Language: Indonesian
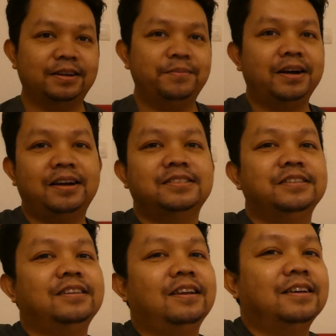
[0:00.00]
Terima
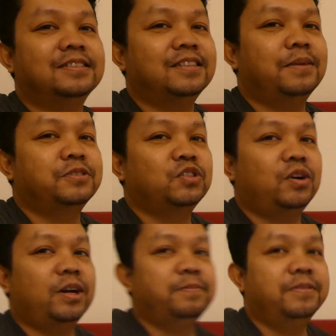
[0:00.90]
kasih telah
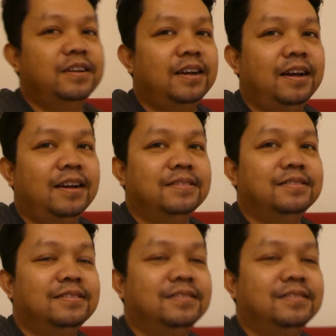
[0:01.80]
subscribe dan